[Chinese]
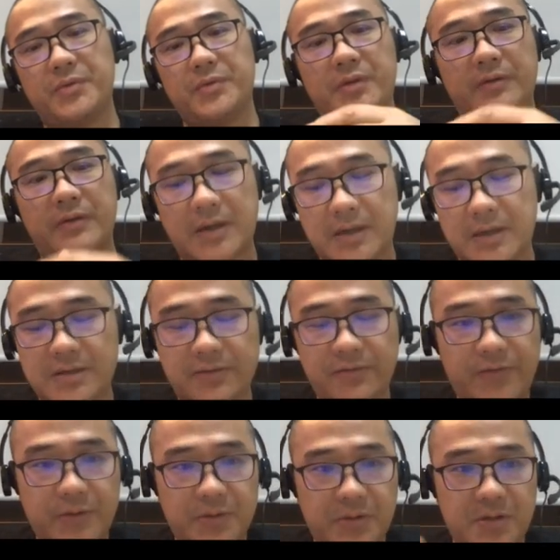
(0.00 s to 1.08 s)
对吧？改成
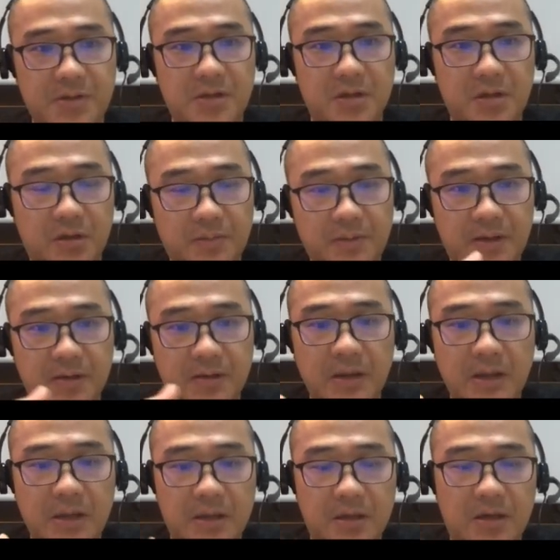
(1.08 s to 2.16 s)
分区的这种 topic，
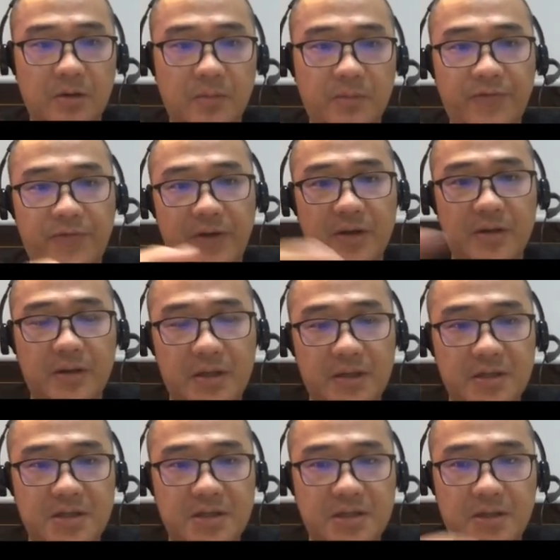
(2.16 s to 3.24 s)
然后我们 flink 可以
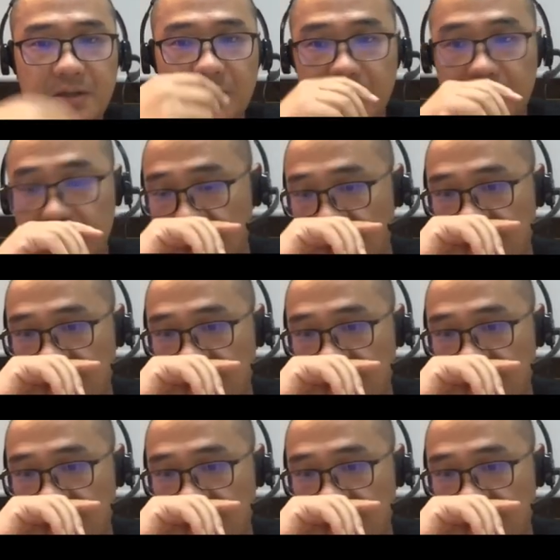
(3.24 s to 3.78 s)
起很多 job